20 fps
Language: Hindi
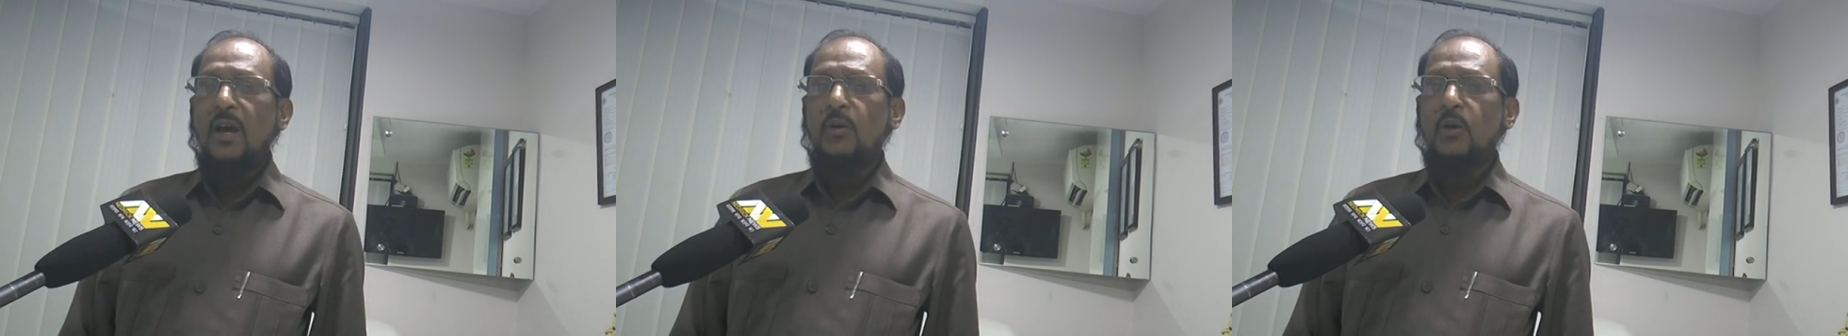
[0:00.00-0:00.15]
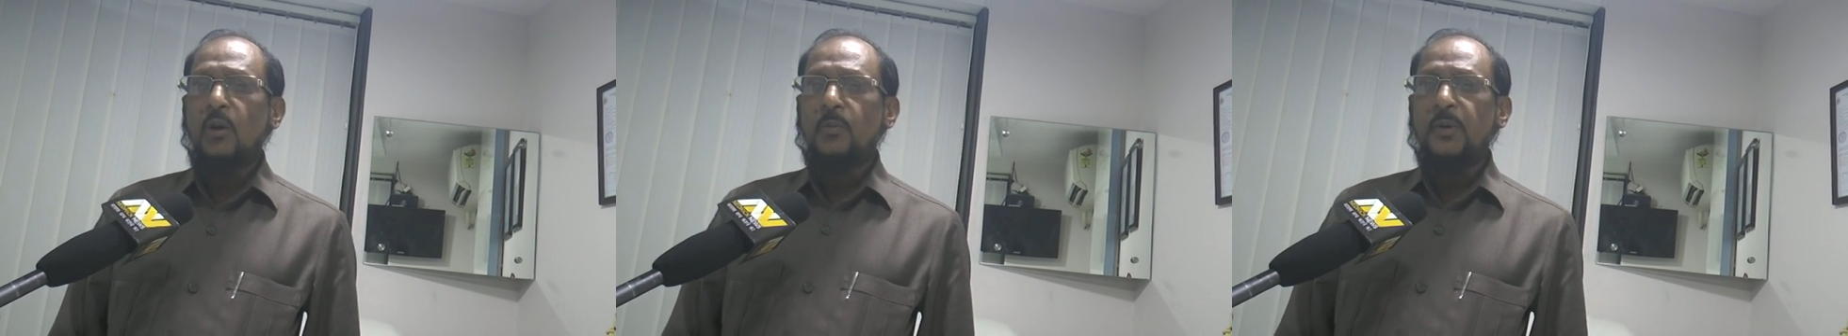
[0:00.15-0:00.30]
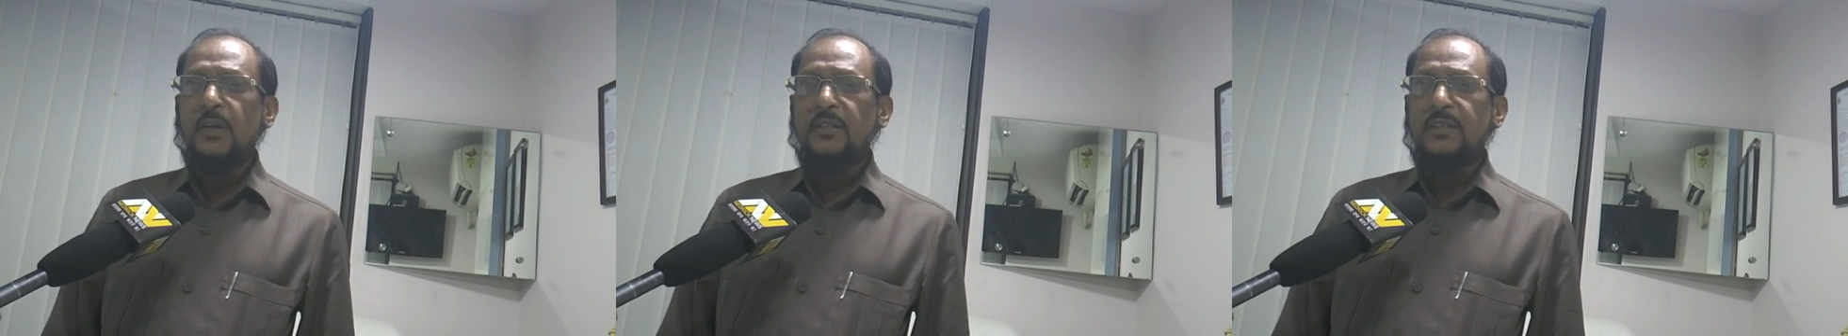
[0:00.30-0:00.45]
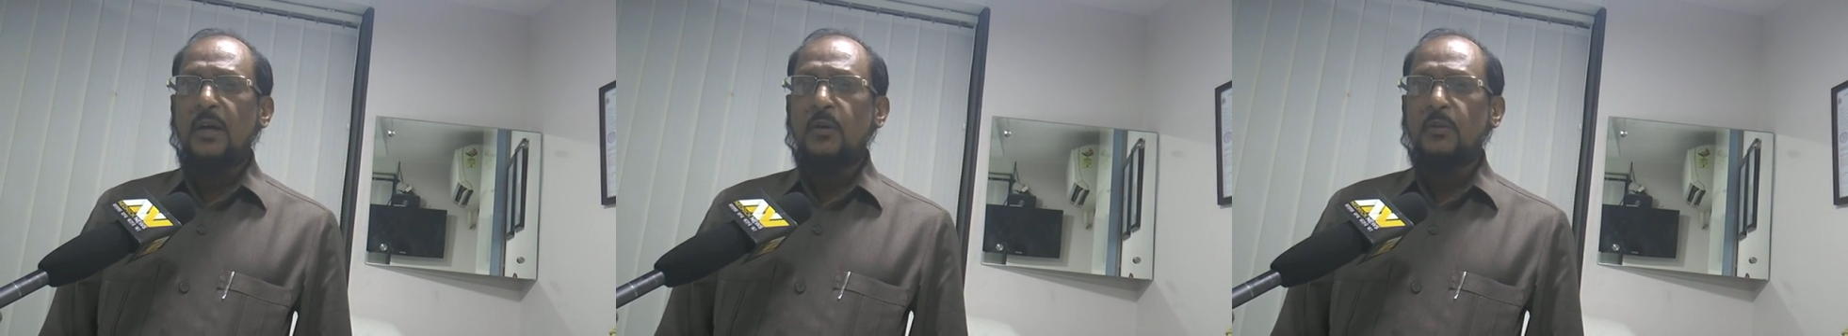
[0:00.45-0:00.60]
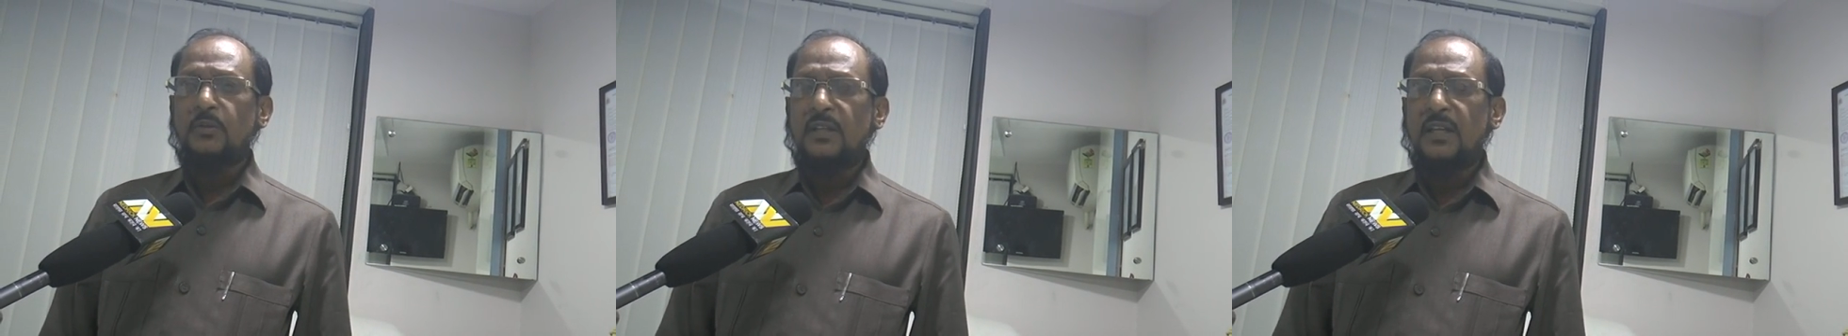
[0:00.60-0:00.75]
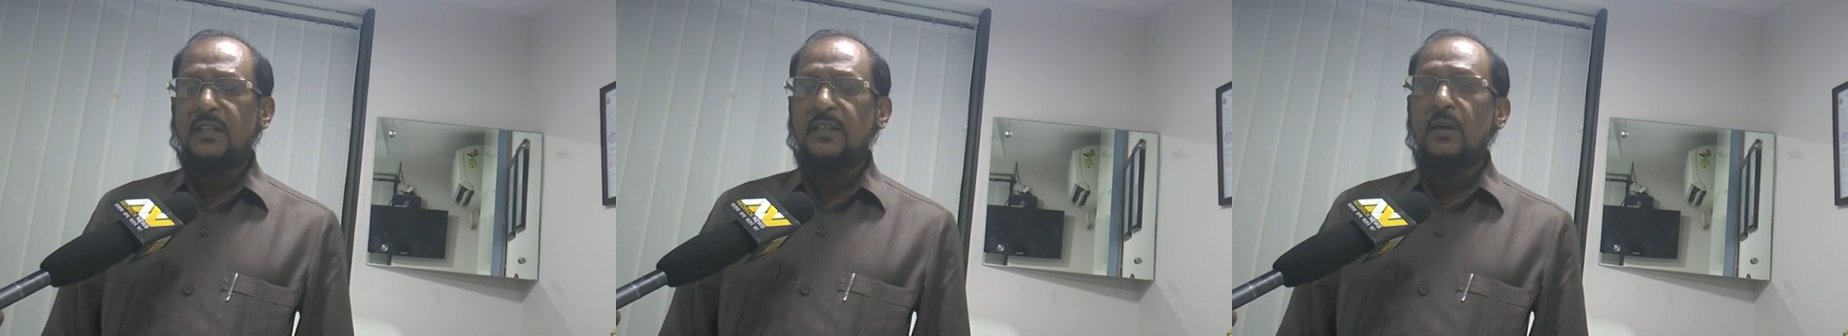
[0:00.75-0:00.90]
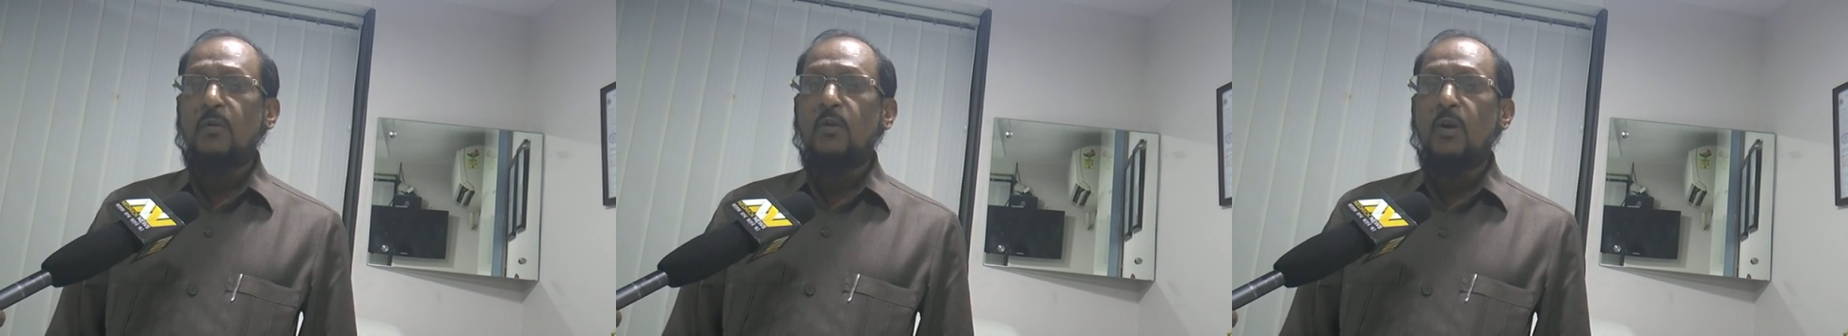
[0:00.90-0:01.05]
लोकप्रियता को
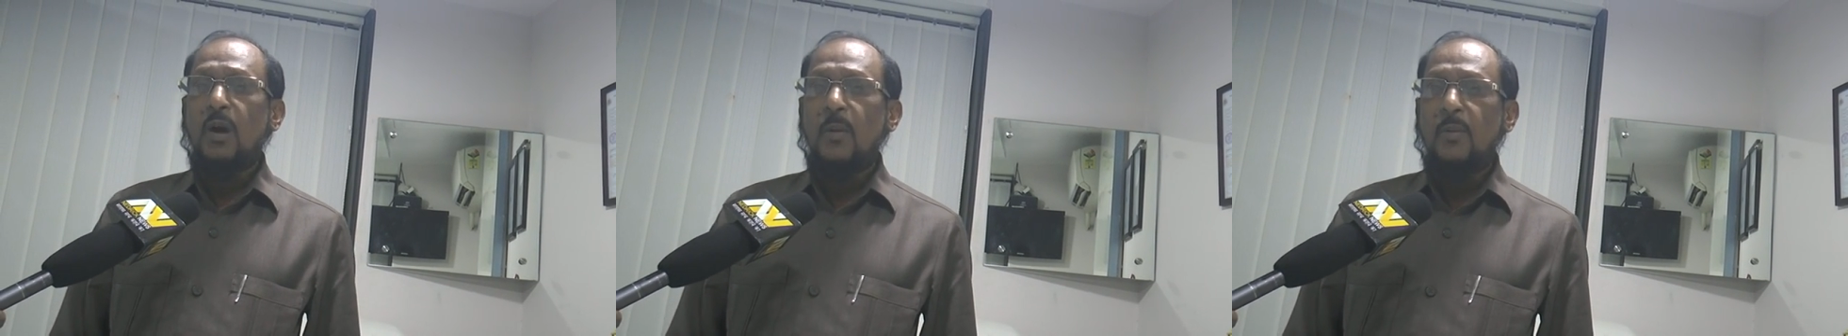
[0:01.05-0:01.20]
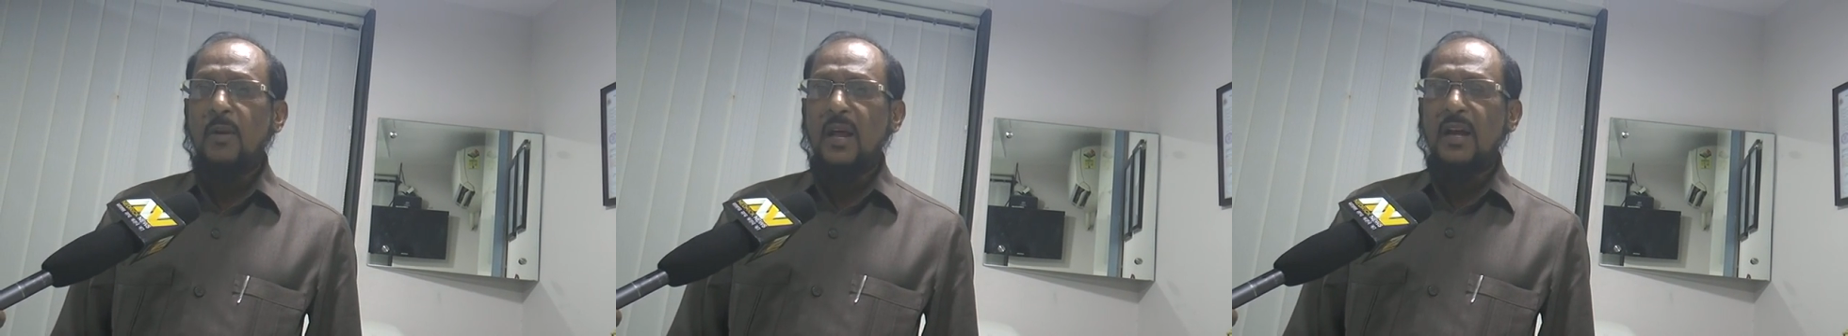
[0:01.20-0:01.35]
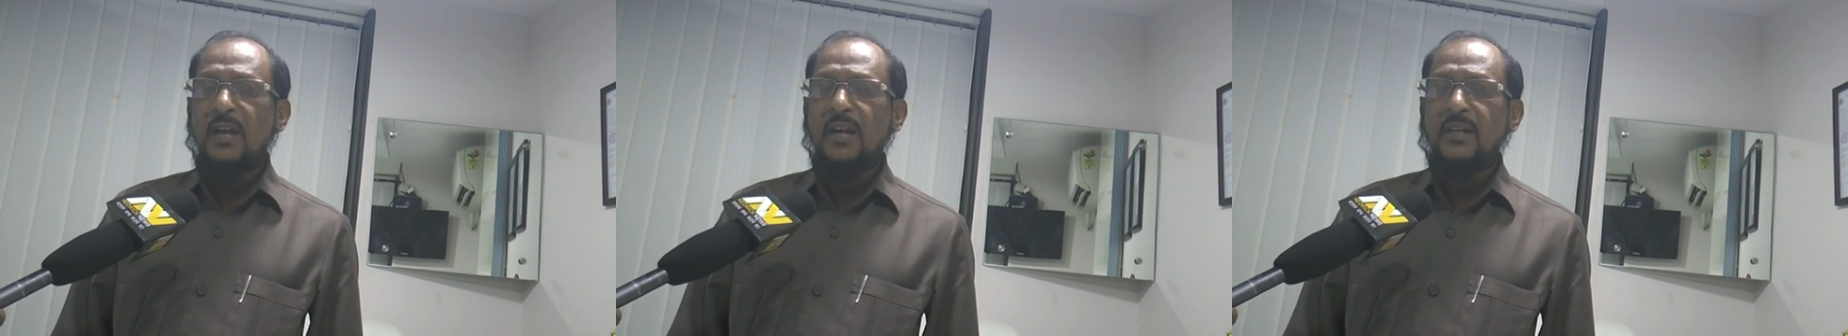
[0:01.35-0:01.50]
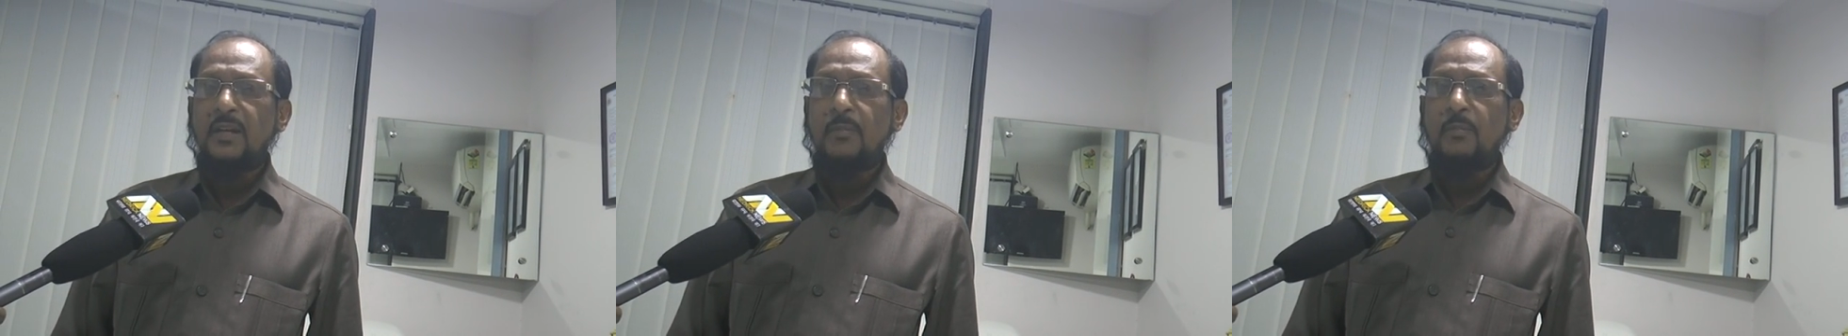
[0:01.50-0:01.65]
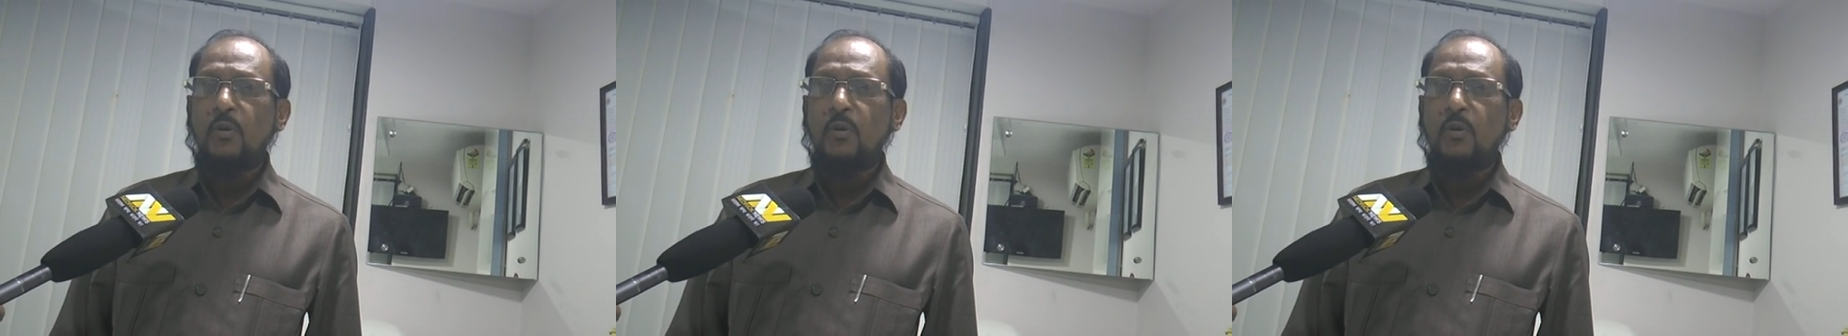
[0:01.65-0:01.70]
देख के वो घबरा गई है